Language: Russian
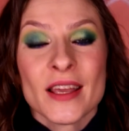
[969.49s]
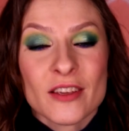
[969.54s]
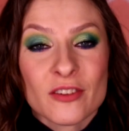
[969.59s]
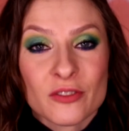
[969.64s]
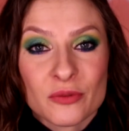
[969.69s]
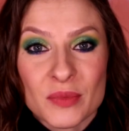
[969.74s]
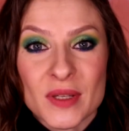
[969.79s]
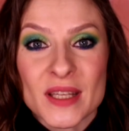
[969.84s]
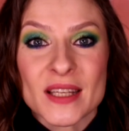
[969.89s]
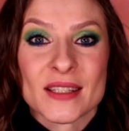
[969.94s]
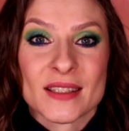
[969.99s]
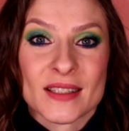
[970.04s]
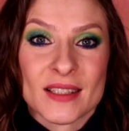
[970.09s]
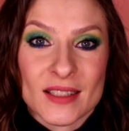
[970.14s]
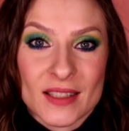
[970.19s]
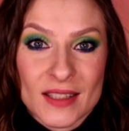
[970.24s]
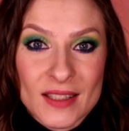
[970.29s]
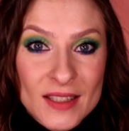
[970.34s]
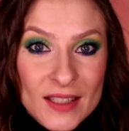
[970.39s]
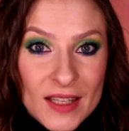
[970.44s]
и
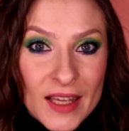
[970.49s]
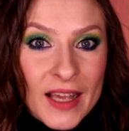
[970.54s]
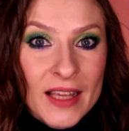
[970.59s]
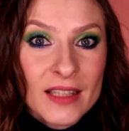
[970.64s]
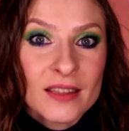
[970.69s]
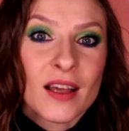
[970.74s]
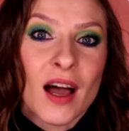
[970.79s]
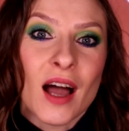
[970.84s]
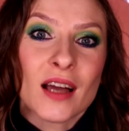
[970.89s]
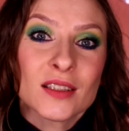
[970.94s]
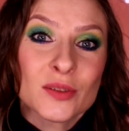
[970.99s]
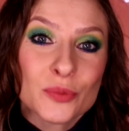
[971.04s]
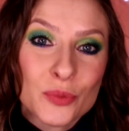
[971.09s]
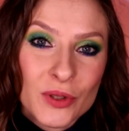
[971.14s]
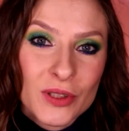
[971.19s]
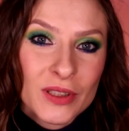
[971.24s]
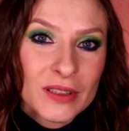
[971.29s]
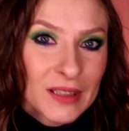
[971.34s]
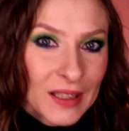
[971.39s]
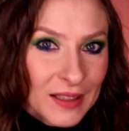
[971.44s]
вместе с ней, да, это
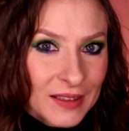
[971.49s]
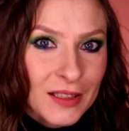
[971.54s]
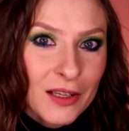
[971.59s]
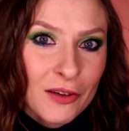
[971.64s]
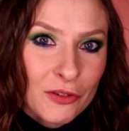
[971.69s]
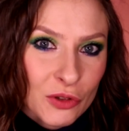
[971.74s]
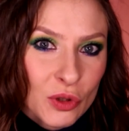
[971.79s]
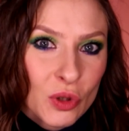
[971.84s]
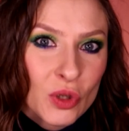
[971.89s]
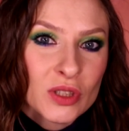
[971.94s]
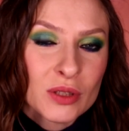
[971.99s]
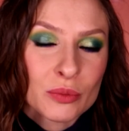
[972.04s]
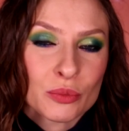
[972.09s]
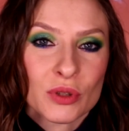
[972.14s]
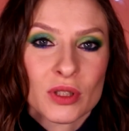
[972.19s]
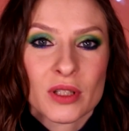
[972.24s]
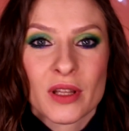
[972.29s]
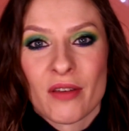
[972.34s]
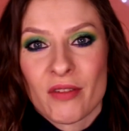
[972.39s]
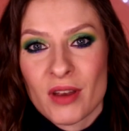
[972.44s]
было так давно, это
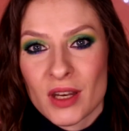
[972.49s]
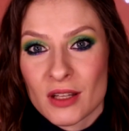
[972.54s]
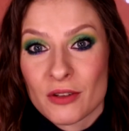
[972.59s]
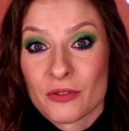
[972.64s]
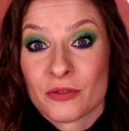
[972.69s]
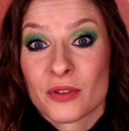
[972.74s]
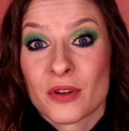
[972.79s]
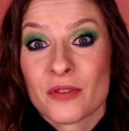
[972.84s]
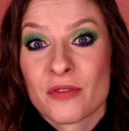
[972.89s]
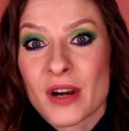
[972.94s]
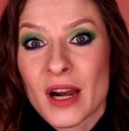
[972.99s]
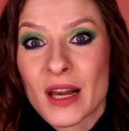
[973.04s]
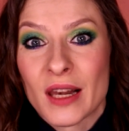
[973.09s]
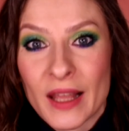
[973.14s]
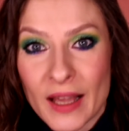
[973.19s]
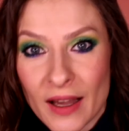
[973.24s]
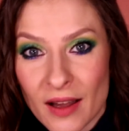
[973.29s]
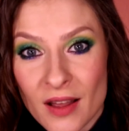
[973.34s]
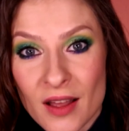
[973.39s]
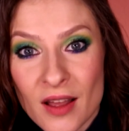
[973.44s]
было, наверное, в
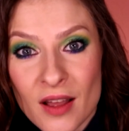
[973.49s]
феврале.